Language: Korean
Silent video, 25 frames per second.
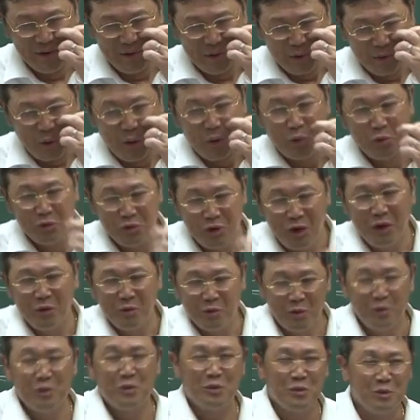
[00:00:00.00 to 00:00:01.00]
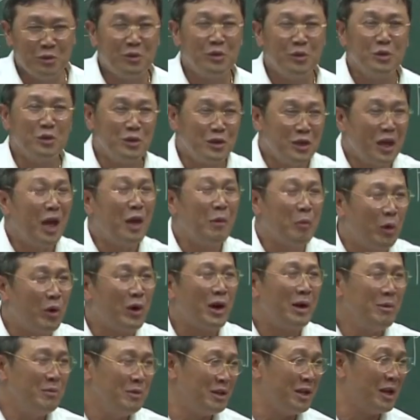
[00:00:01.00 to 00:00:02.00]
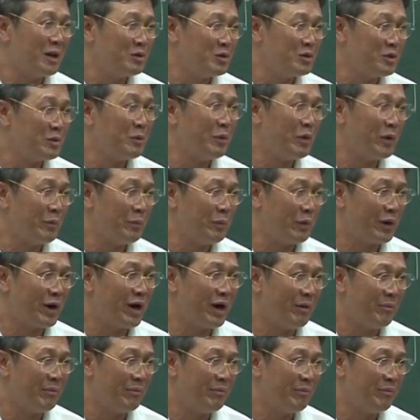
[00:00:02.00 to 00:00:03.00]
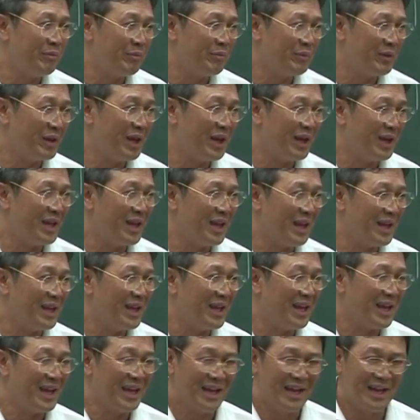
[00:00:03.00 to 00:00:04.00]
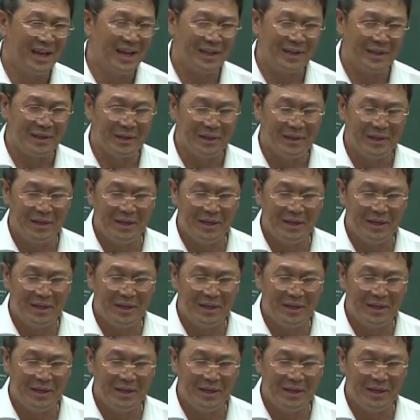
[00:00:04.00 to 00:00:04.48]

그리고 그게 모두 저의 보람이다. 저 보람. 예, 예, 예. 하여튼.